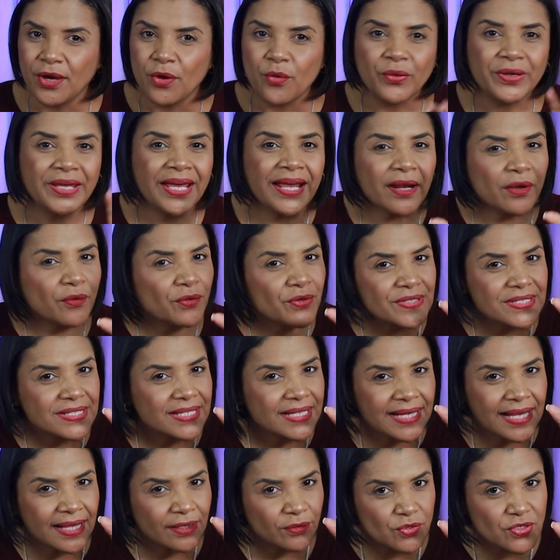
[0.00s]
O que era
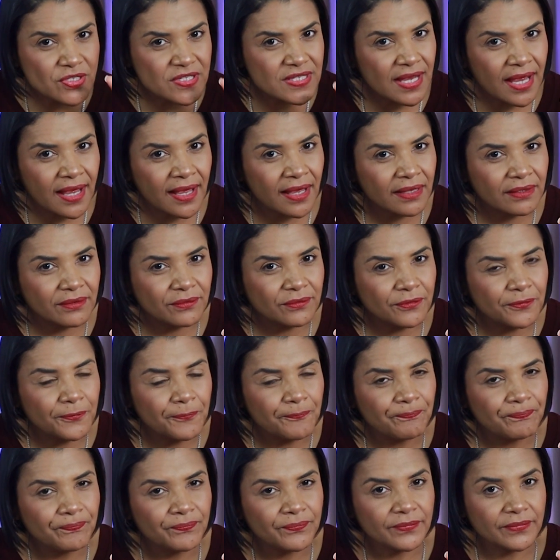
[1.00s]
considerado certo
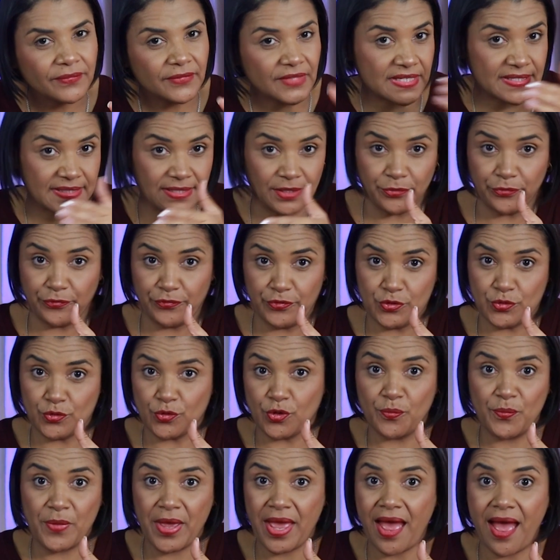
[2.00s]
está sendo visto
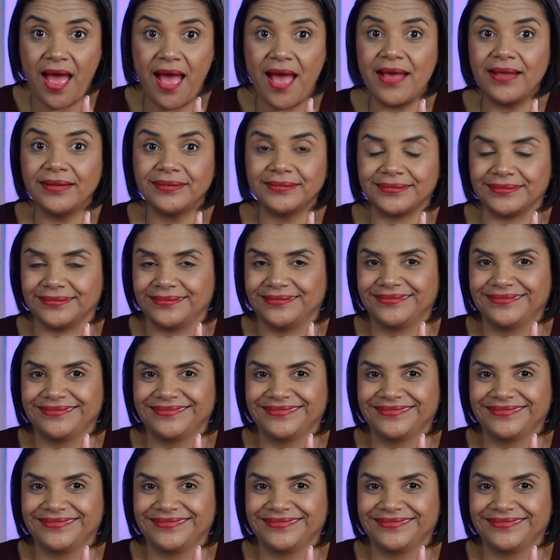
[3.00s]
como errado.